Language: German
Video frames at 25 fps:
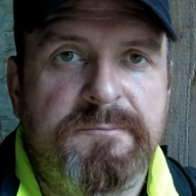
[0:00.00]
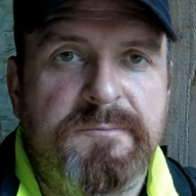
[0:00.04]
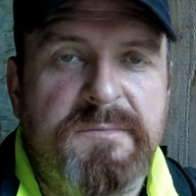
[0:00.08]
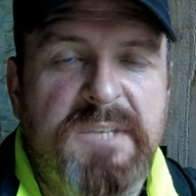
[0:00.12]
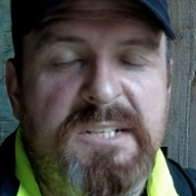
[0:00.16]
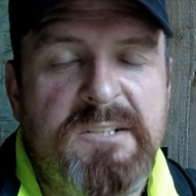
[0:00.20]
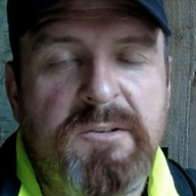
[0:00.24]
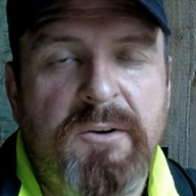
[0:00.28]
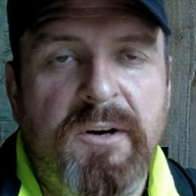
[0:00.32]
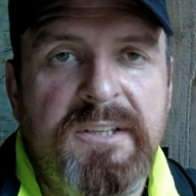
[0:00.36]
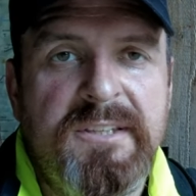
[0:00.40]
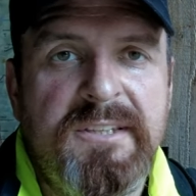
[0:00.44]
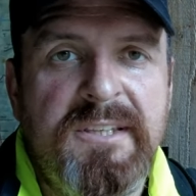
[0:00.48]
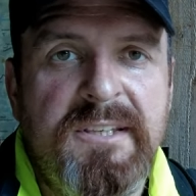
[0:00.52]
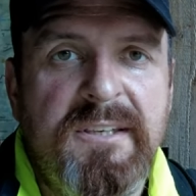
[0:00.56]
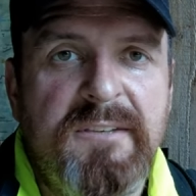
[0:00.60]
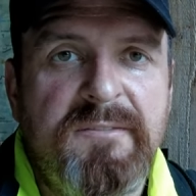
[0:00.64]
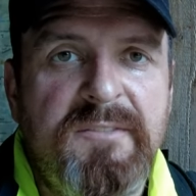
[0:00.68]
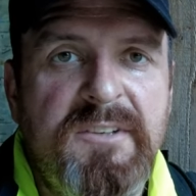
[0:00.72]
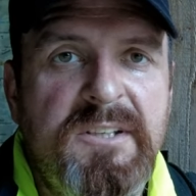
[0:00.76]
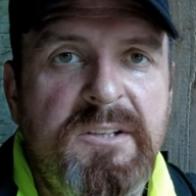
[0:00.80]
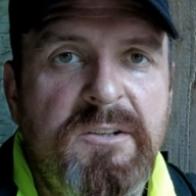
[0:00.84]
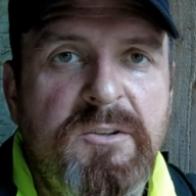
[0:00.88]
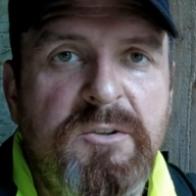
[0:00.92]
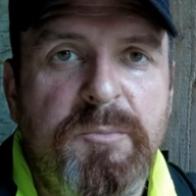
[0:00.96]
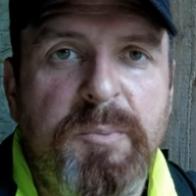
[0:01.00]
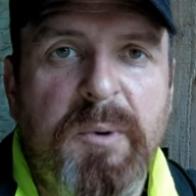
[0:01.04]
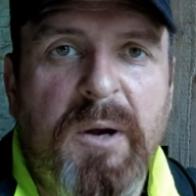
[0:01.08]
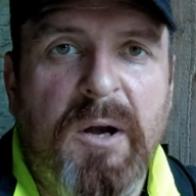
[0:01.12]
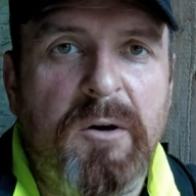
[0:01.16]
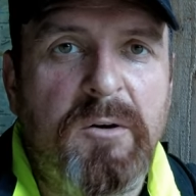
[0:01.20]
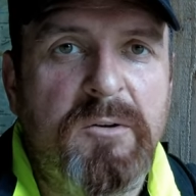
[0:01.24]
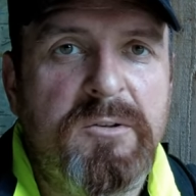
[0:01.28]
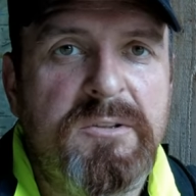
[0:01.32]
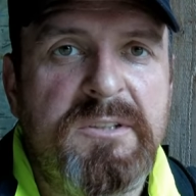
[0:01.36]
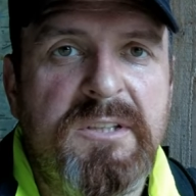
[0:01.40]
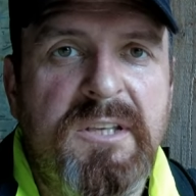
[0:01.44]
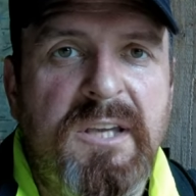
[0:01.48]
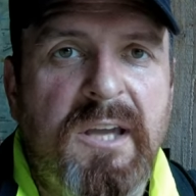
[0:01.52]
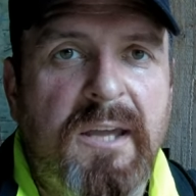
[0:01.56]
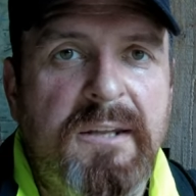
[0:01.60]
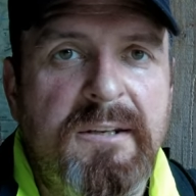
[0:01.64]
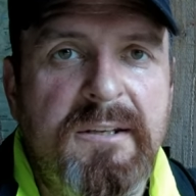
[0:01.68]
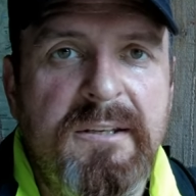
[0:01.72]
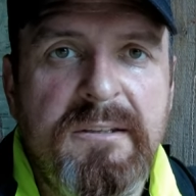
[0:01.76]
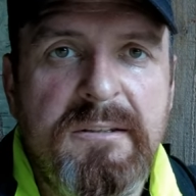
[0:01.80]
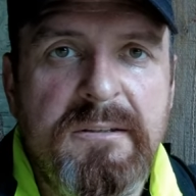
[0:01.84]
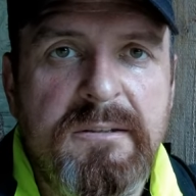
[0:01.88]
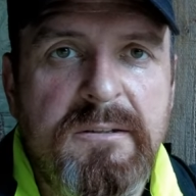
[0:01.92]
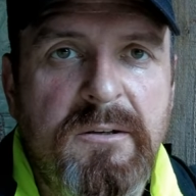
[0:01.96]
Das heutige Video braucht kein
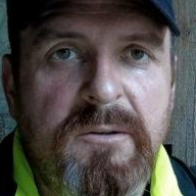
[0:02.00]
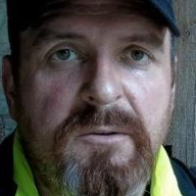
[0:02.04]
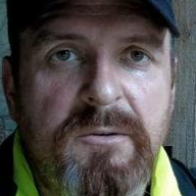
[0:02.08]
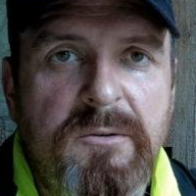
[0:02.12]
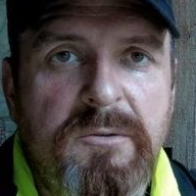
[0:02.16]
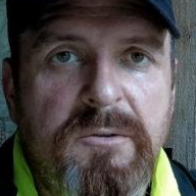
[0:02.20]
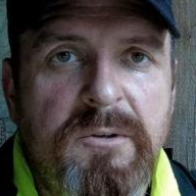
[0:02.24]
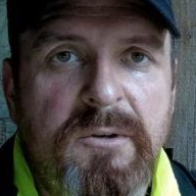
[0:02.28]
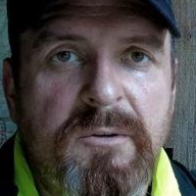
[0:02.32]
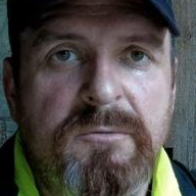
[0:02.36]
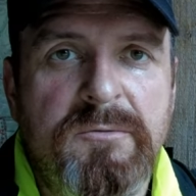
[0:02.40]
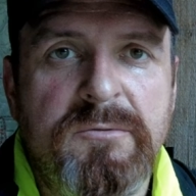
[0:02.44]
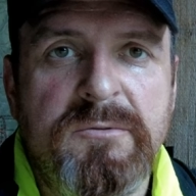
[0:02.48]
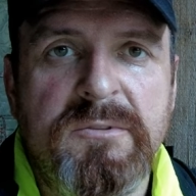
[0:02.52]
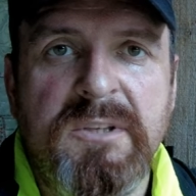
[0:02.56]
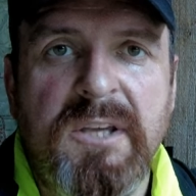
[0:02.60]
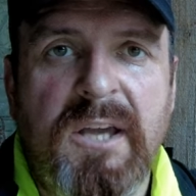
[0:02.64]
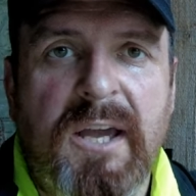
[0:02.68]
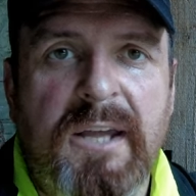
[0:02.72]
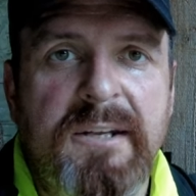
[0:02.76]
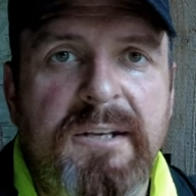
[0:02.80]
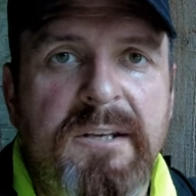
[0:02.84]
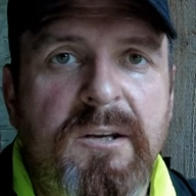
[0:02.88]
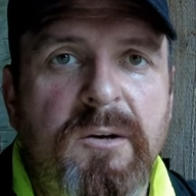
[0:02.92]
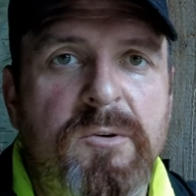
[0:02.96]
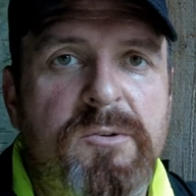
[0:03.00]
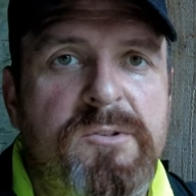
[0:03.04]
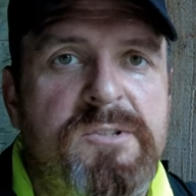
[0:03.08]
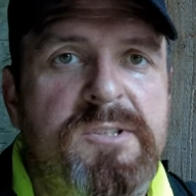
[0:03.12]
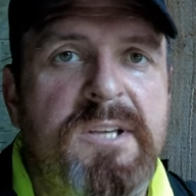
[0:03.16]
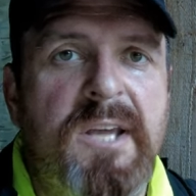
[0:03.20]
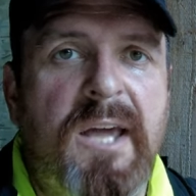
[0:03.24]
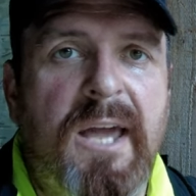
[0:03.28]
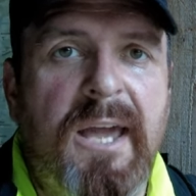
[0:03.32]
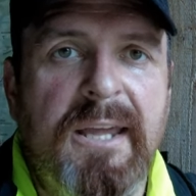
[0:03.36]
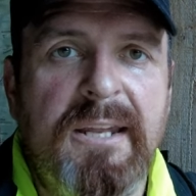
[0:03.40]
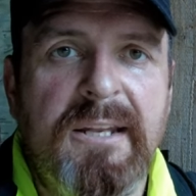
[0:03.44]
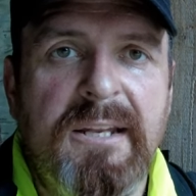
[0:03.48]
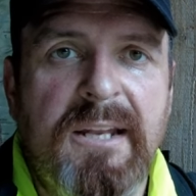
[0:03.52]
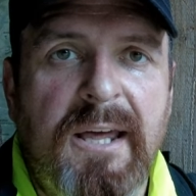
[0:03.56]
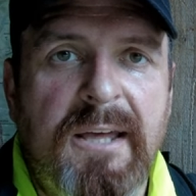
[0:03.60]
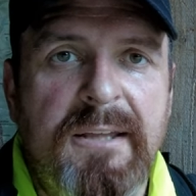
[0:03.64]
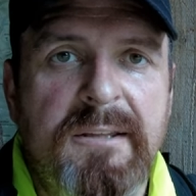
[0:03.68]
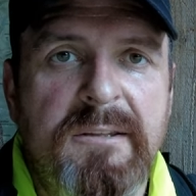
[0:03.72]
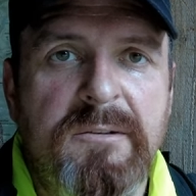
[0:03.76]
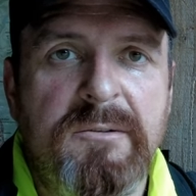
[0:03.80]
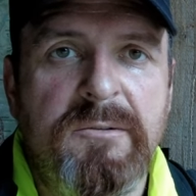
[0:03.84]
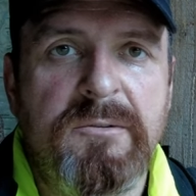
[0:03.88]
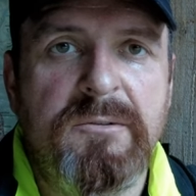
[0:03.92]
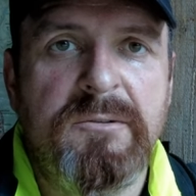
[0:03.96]
Intro und keine große
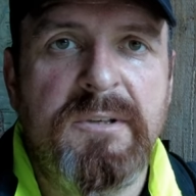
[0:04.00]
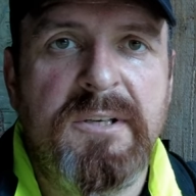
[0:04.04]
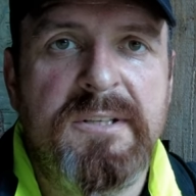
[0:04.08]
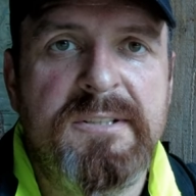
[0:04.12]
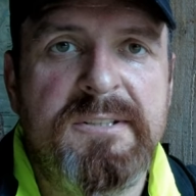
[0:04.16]
Einleitung.